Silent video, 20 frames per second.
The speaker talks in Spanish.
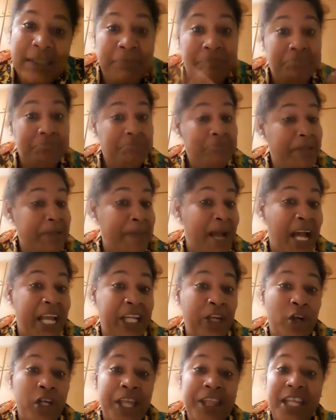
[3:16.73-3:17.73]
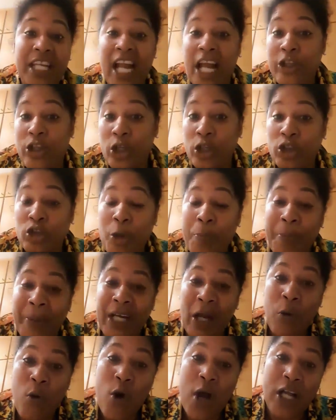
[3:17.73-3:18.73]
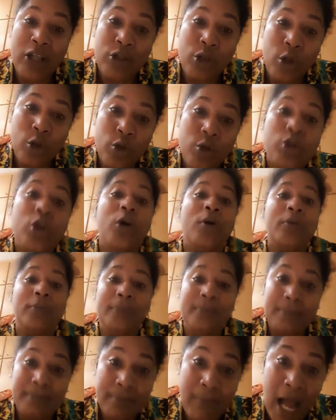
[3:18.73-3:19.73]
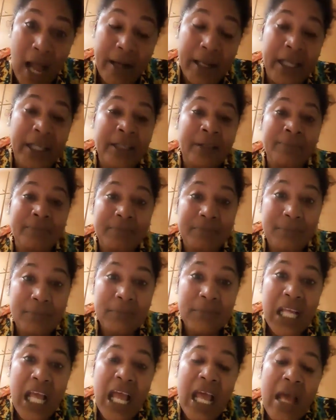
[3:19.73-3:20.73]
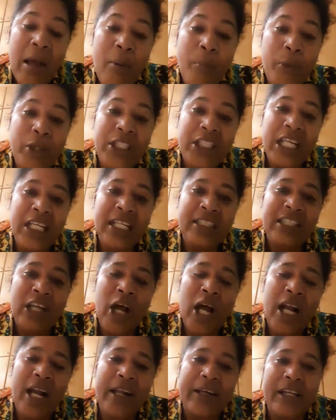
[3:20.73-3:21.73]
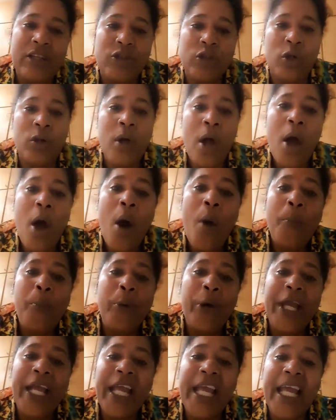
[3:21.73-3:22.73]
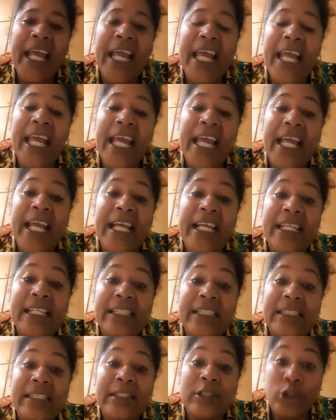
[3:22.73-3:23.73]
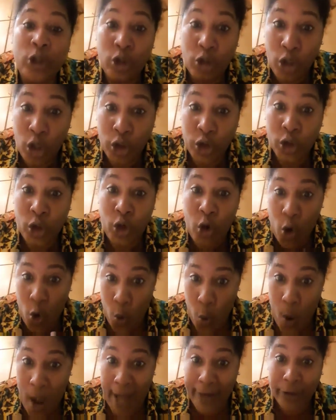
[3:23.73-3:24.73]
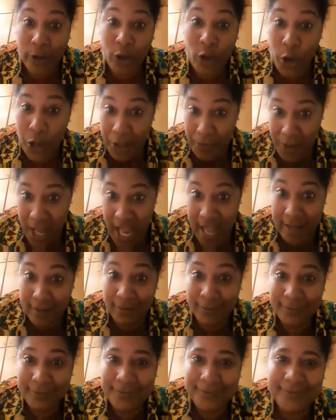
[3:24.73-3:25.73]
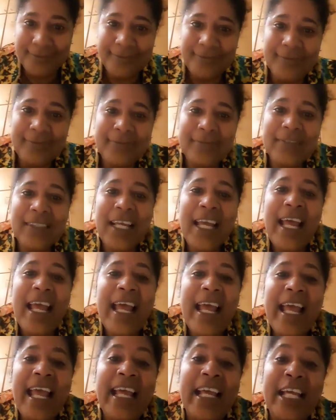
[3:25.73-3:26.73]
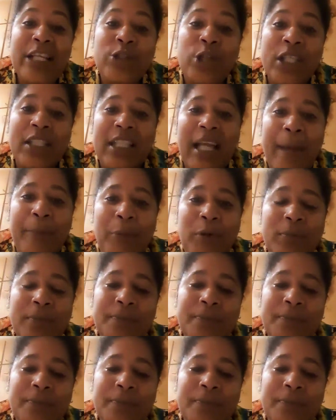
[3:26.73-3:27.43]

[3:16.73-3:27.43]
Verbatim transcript: Me imagino que dirás, yo no estoy para buscar solución, ¿vale? Pues tiene toda la razón. Pues nosotros, los cubanos, lo de bien, en eso estamos.